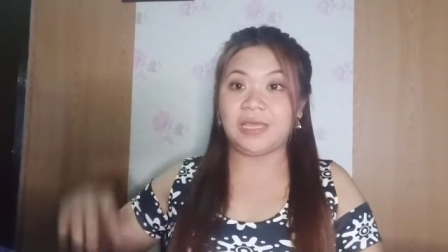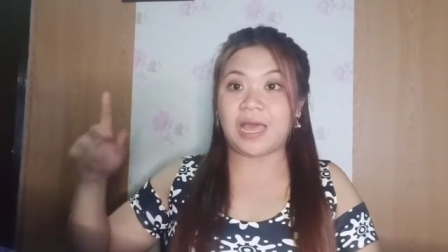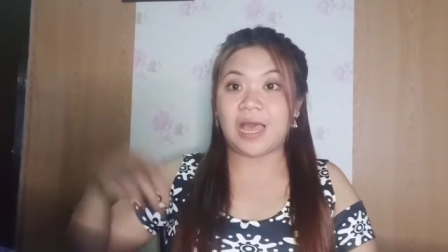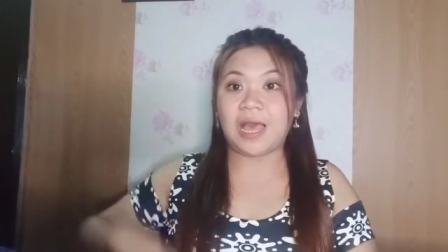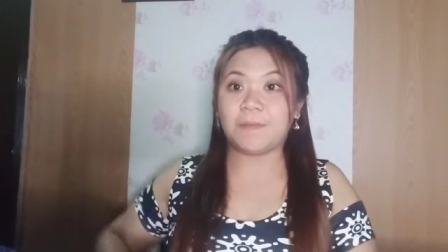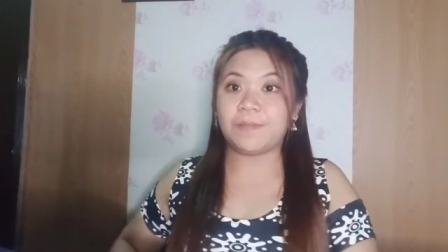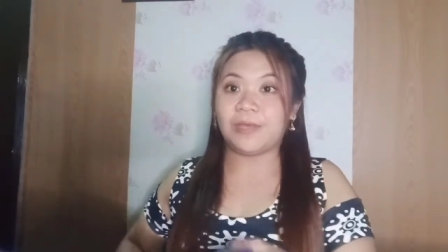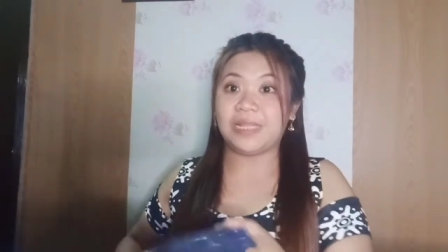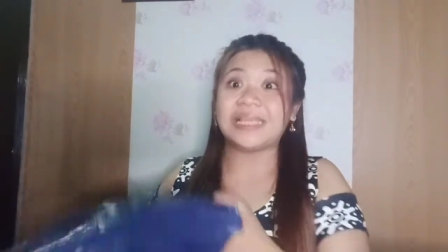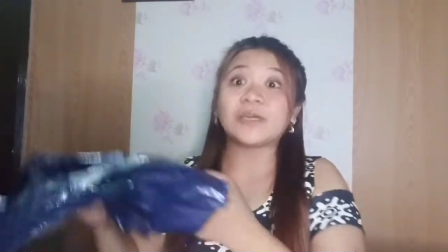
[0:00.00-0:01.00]

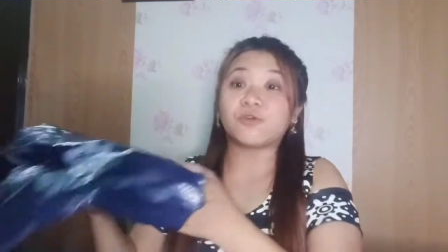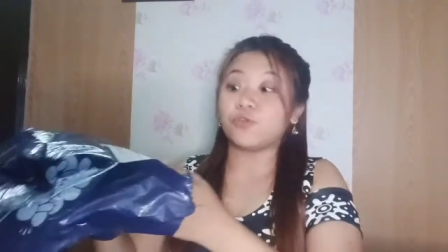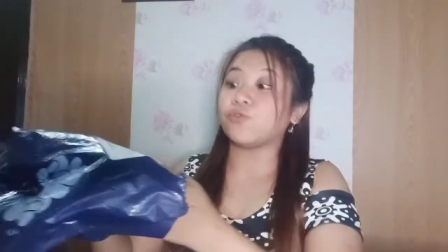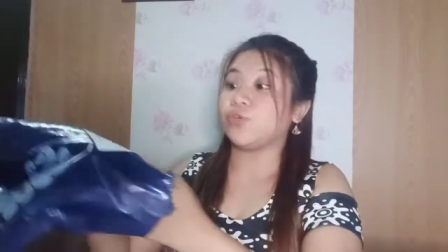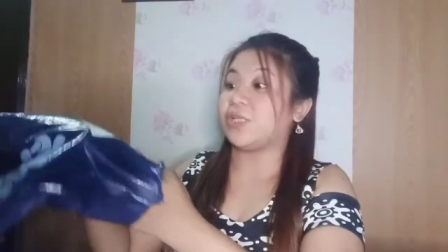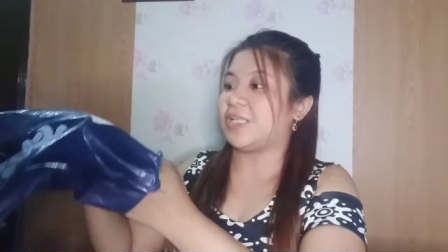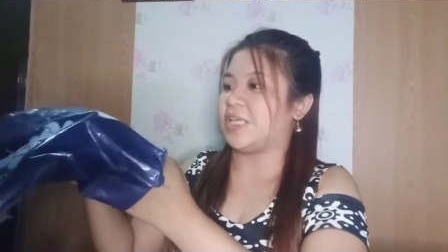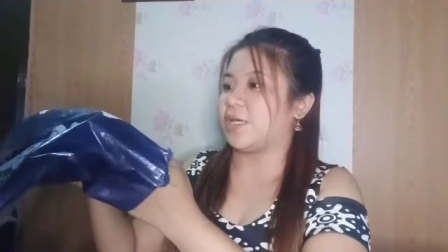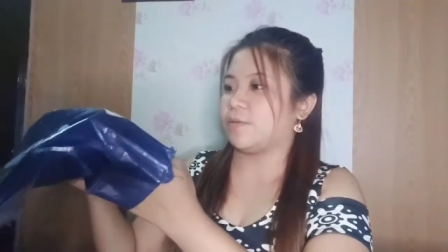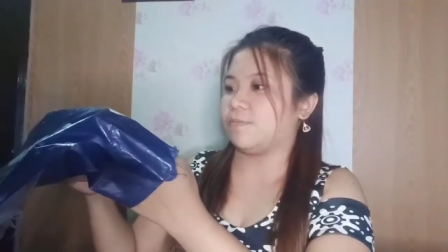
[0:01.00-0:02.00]
Kakapi. Link, yung yung link.